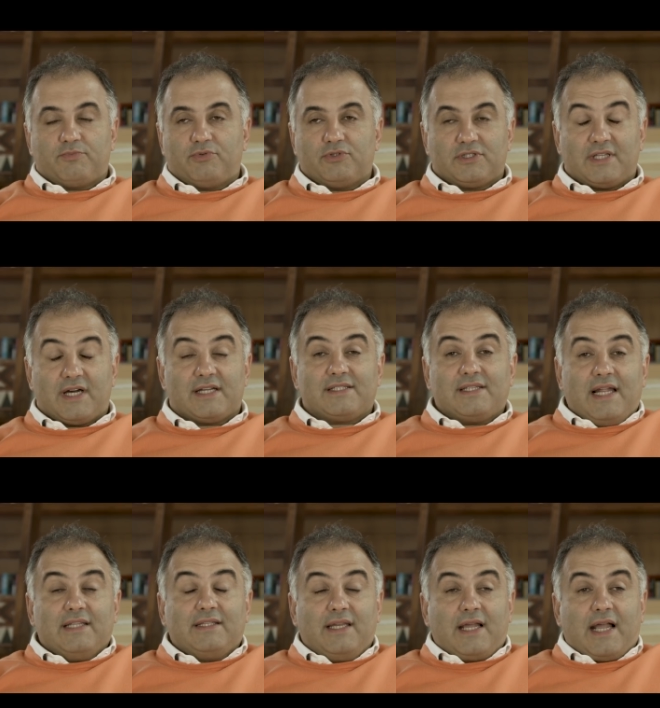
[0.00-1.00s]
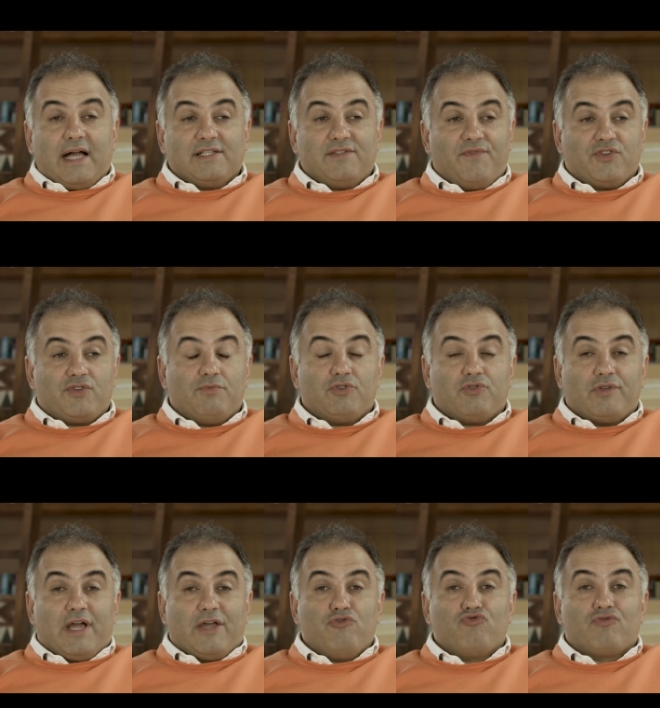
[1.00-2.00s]
a spostarsi, in altri casi invece
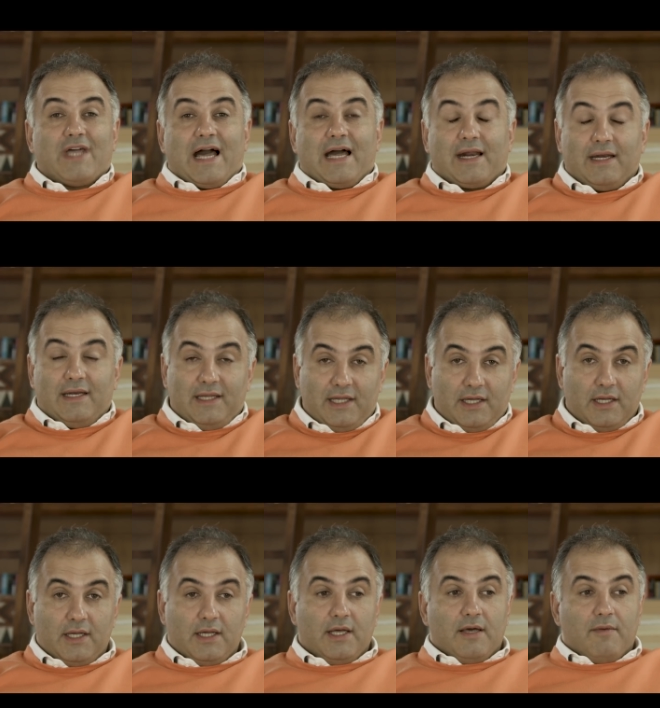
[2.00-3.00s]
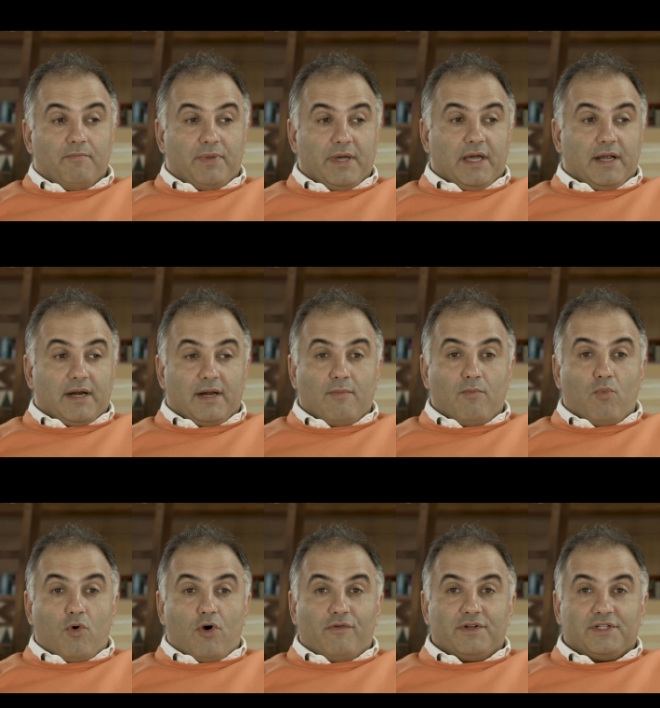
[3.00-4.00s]
bisogna aiutarli per
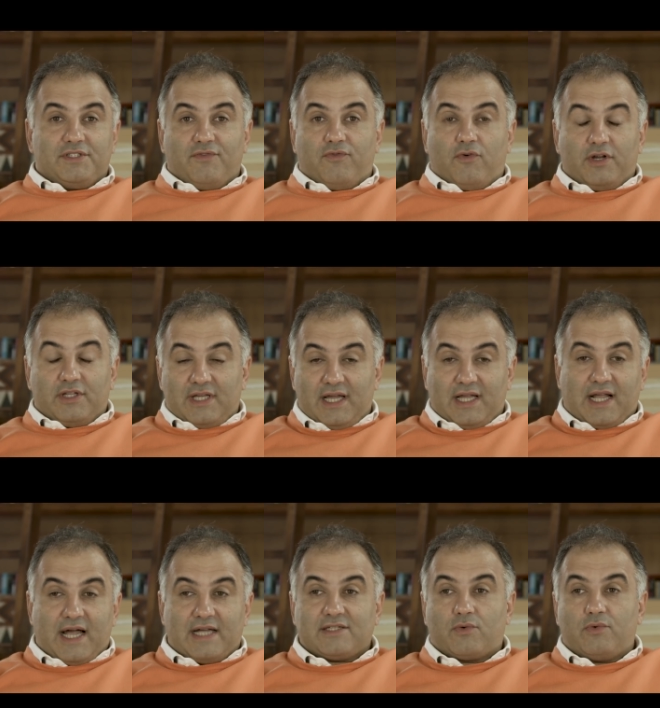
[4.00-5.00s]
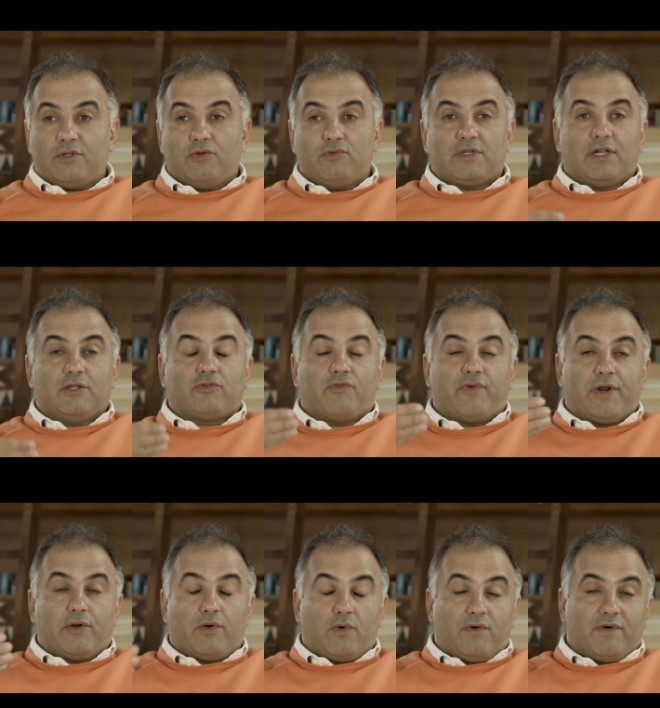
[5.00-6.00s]
muoversi fuori dalla casa, quindi aiutare a trovare
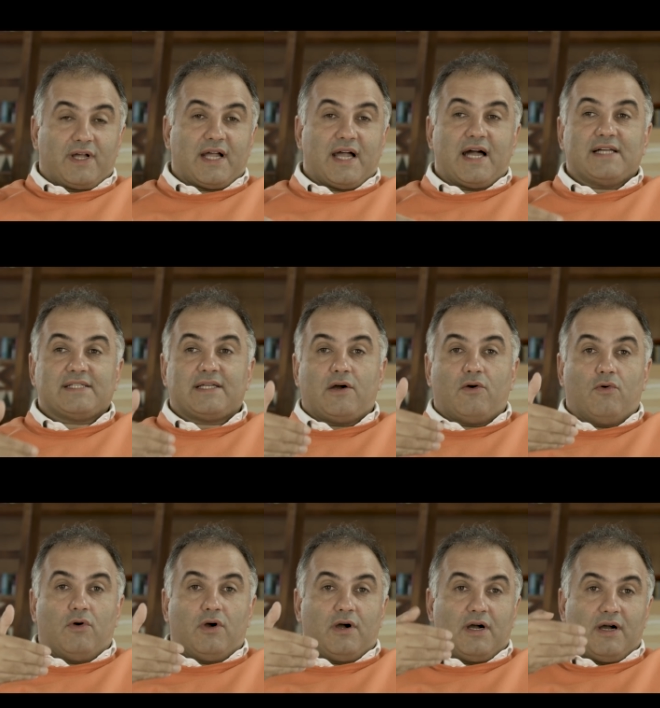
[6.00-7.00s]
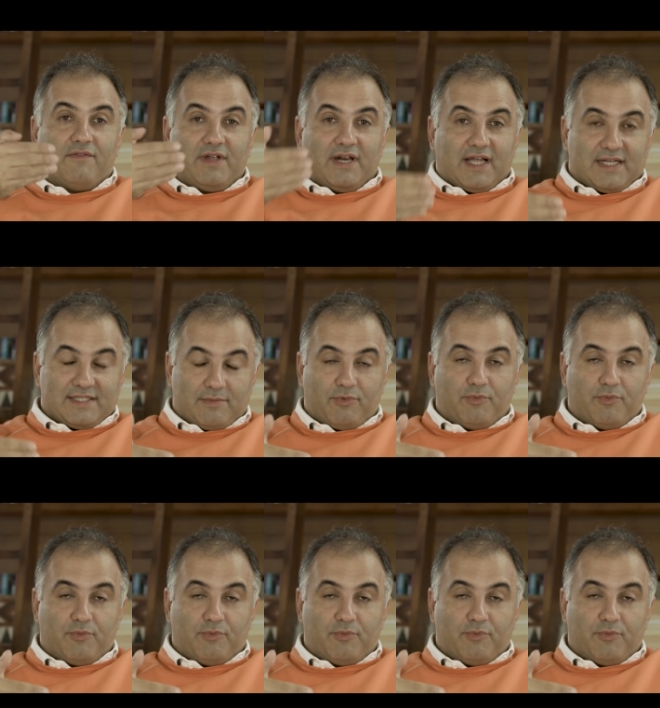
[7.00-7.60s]
una nuova casa o a avere la casa